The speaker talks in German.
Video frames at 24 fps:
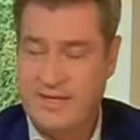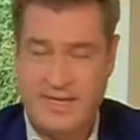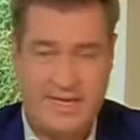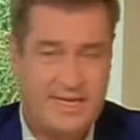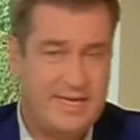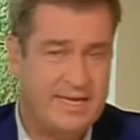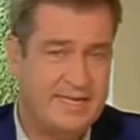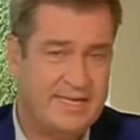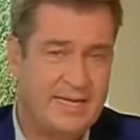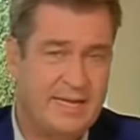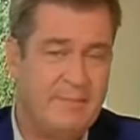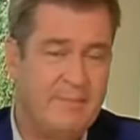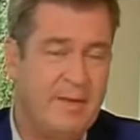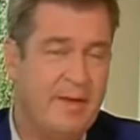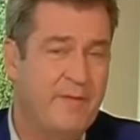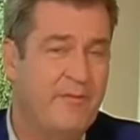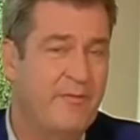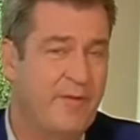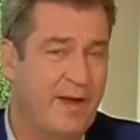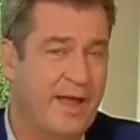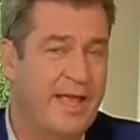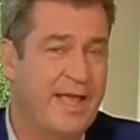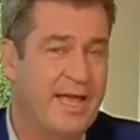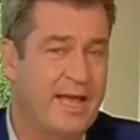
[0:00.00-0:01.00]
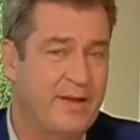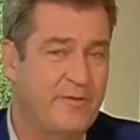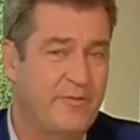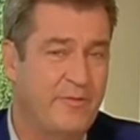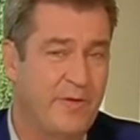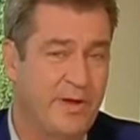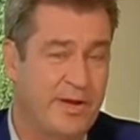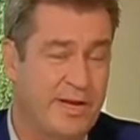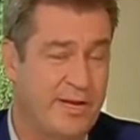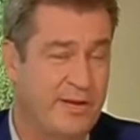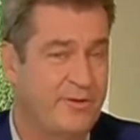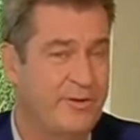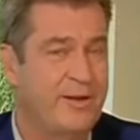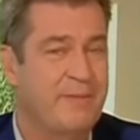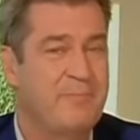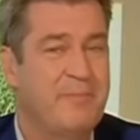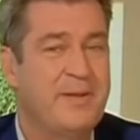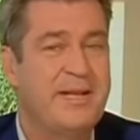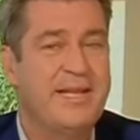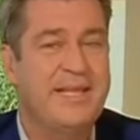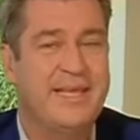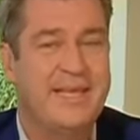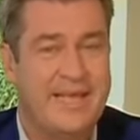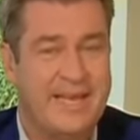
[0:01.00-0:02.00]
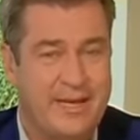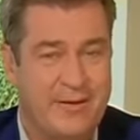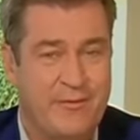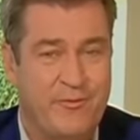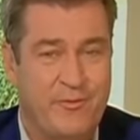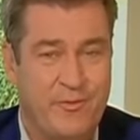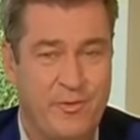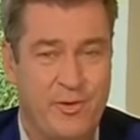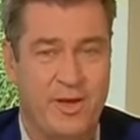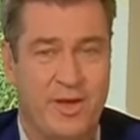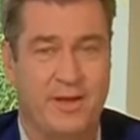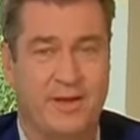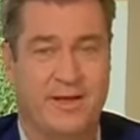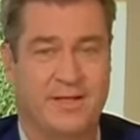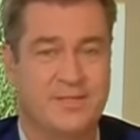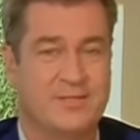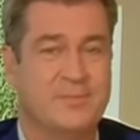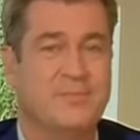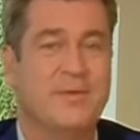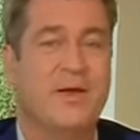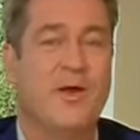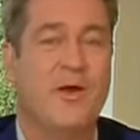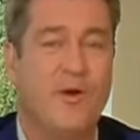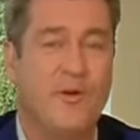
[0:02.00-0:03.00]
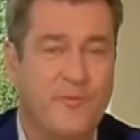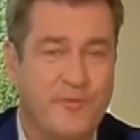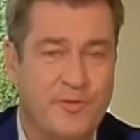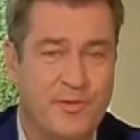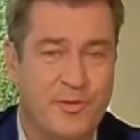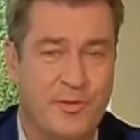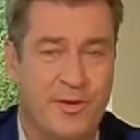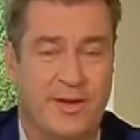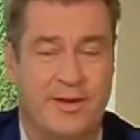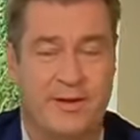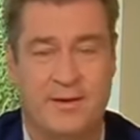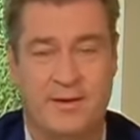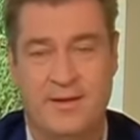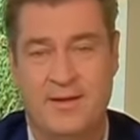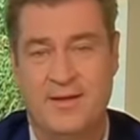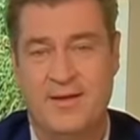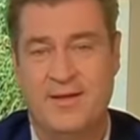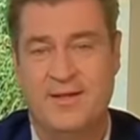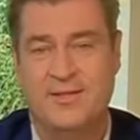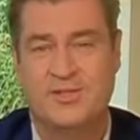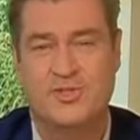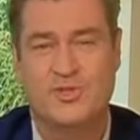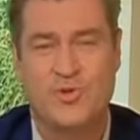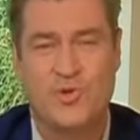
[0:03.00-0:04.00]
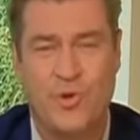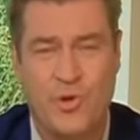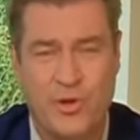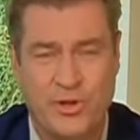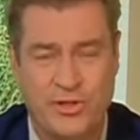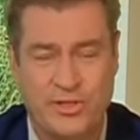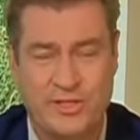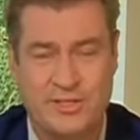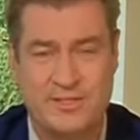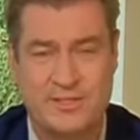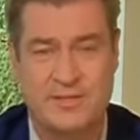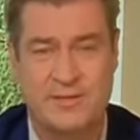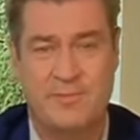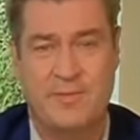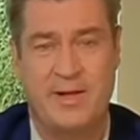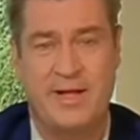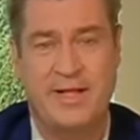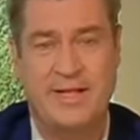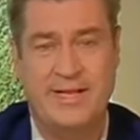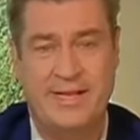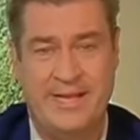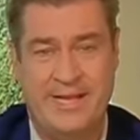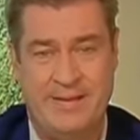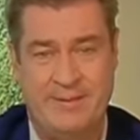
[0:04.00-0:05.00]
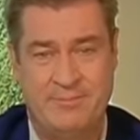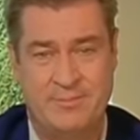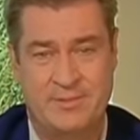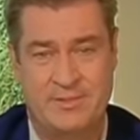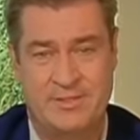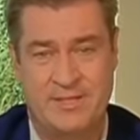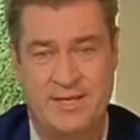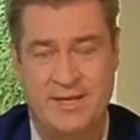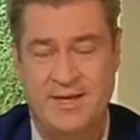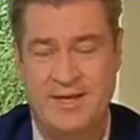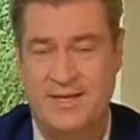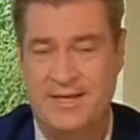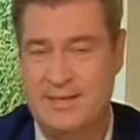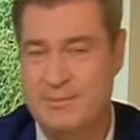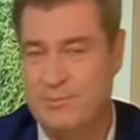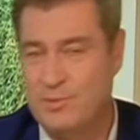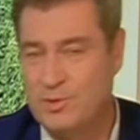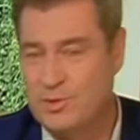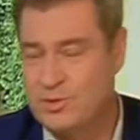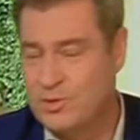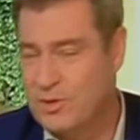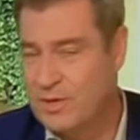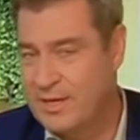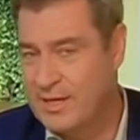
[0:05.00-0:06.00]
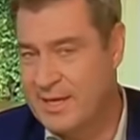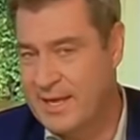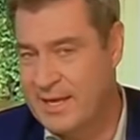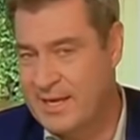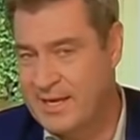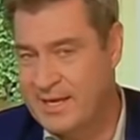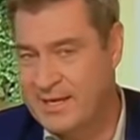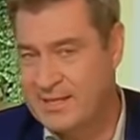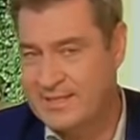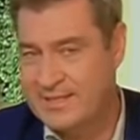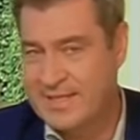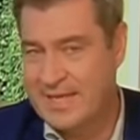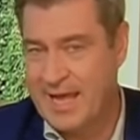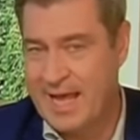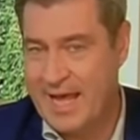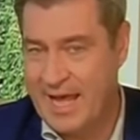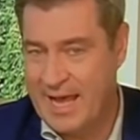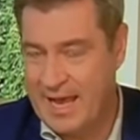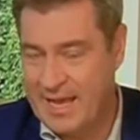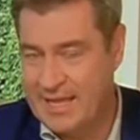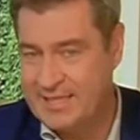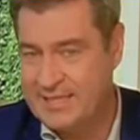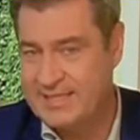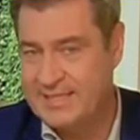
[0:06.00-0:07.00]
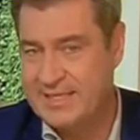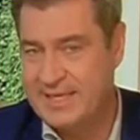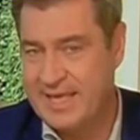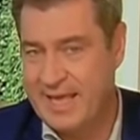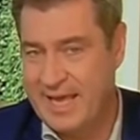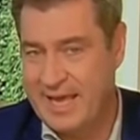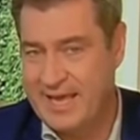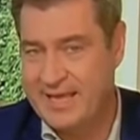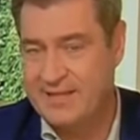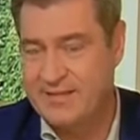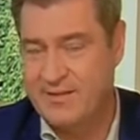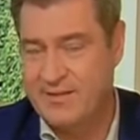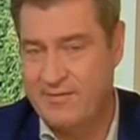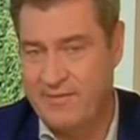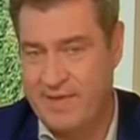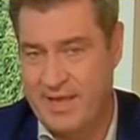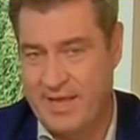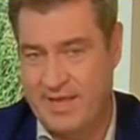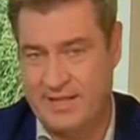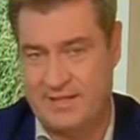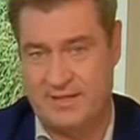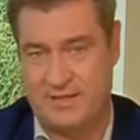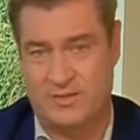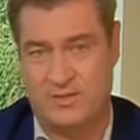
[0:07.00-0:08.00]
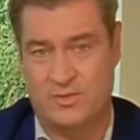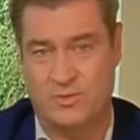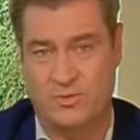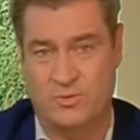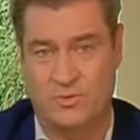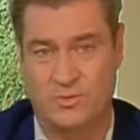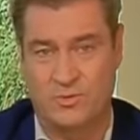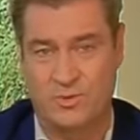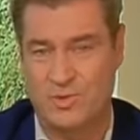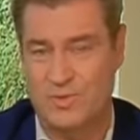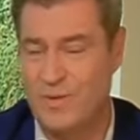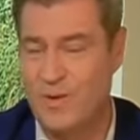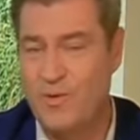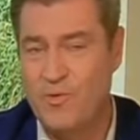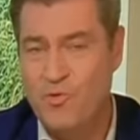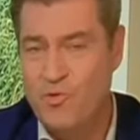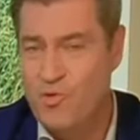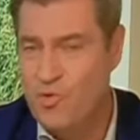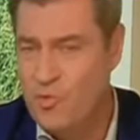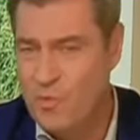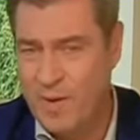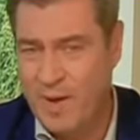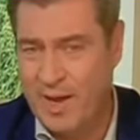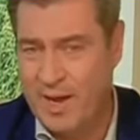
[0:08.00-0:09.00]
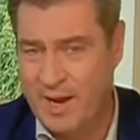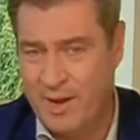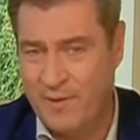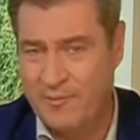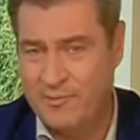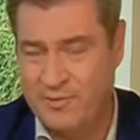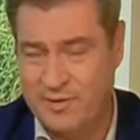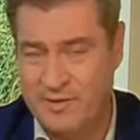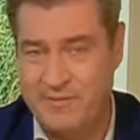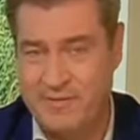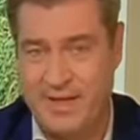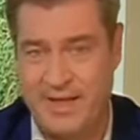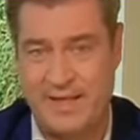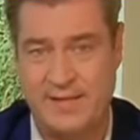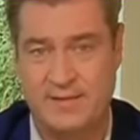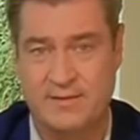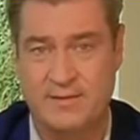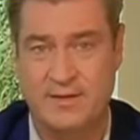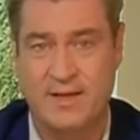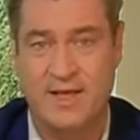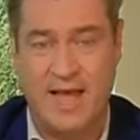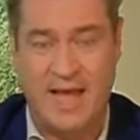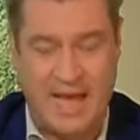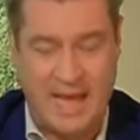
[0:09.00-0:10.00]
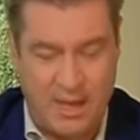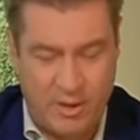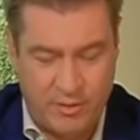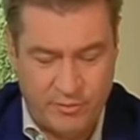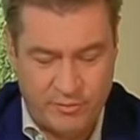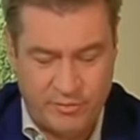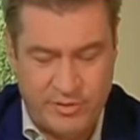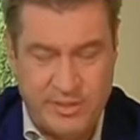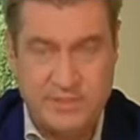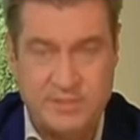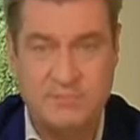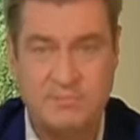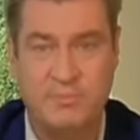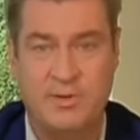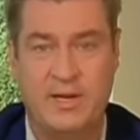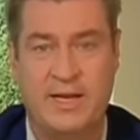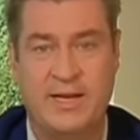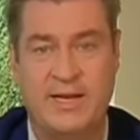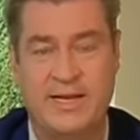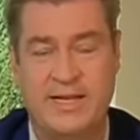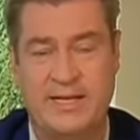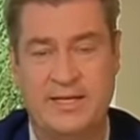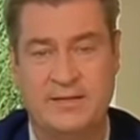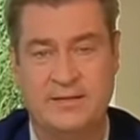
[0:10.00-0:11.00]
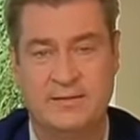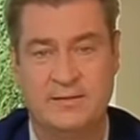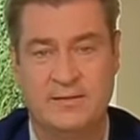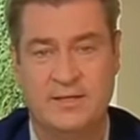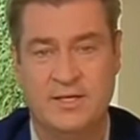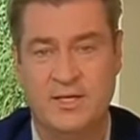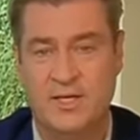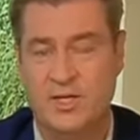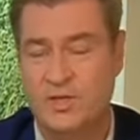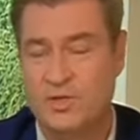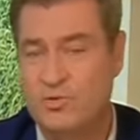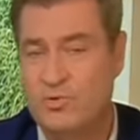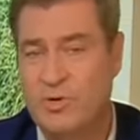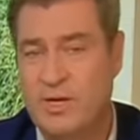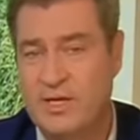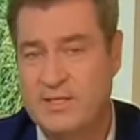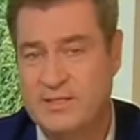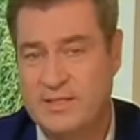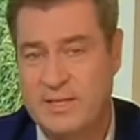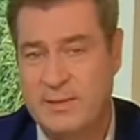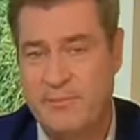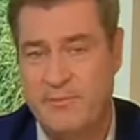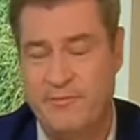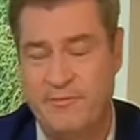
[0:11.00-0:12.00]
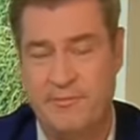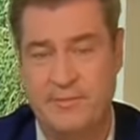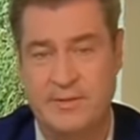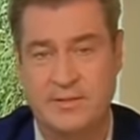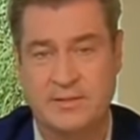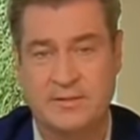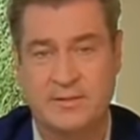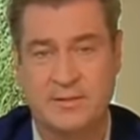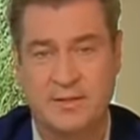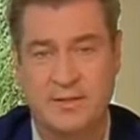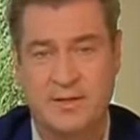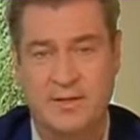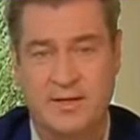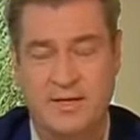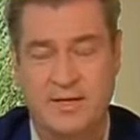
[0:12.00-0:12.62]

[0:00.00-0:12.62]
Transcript: Jeder, der mehr Freiheit fordert, und da bin ich ja dafür, also mehr Öffnungen, mhm. zurück des normalen Lebens, der muss doch erkennen, dass der einzig echte Weg dazu, und zwar überall auf der Welt, auf diesem Planeten, nur das Impfen ist